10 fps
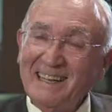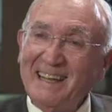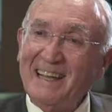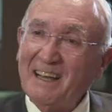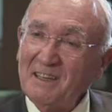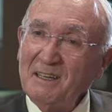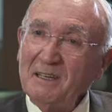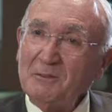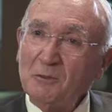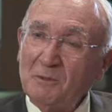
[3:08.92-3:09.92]
y
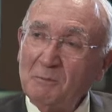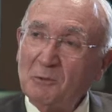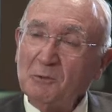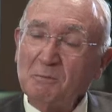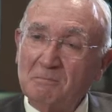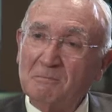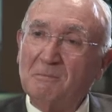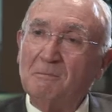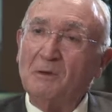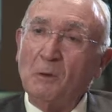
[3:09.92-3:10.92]
allí estuvimos,
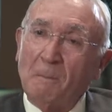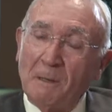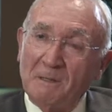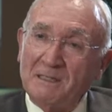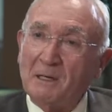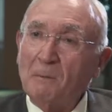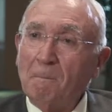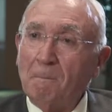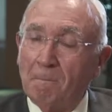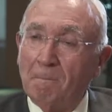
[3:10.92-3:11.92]
mm, nos
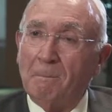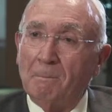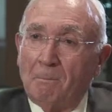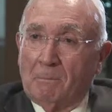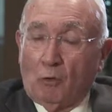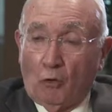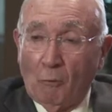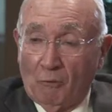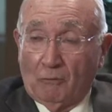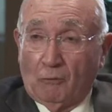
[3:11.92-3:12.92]
permitieron,
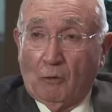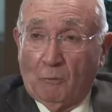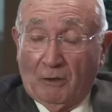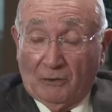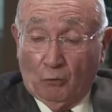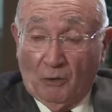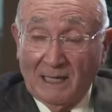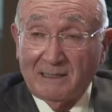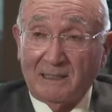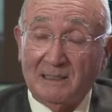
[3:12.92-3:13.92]
como,
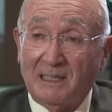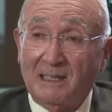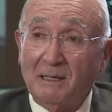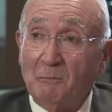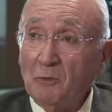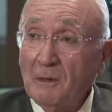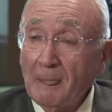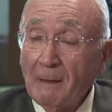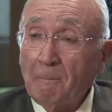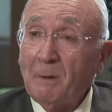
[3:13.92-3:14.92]
estudiantes que éramos,
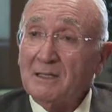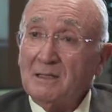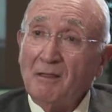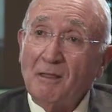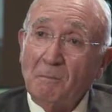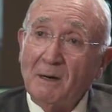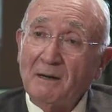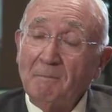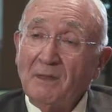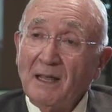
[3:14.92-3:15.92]

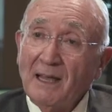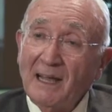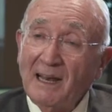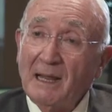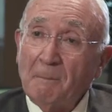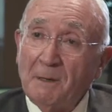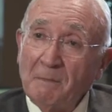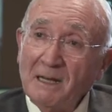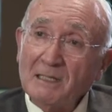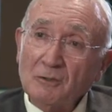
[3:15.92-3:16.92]
participar en las
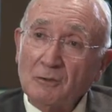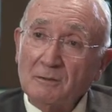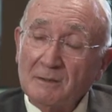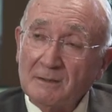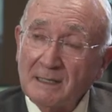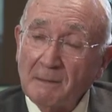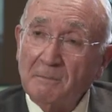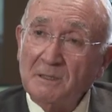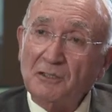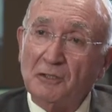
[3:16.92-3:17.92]
primeras
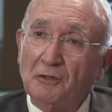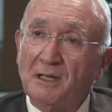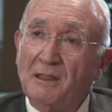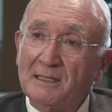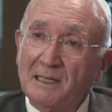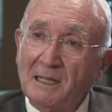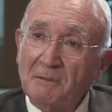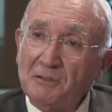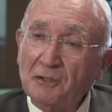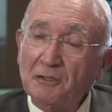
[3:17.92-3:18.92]
transmisiones de
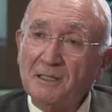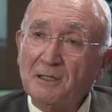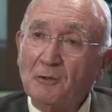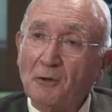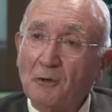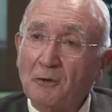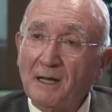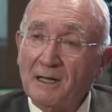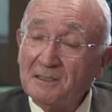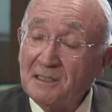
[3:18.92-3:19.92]
televisión en color
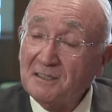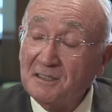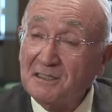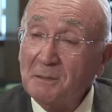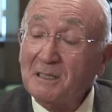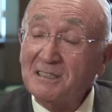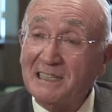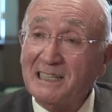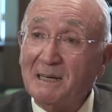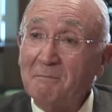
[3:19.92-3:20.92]
en el sistema
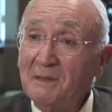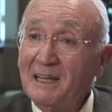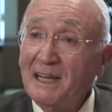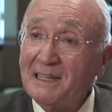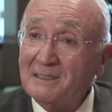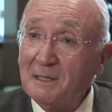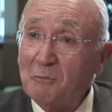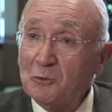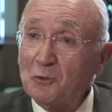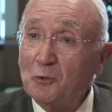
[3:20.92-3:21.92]
SECAM entre
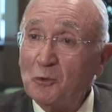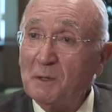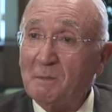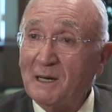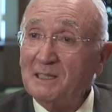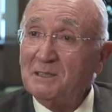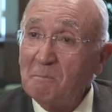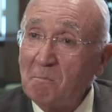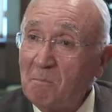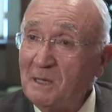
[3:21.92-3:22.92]
Moscú y París
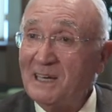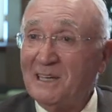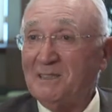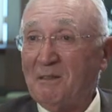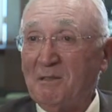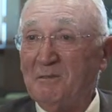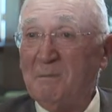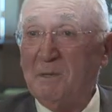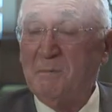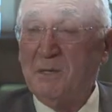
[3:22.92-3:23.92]
vía la estación
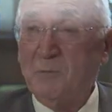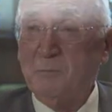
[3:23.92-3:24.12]
de Plemeras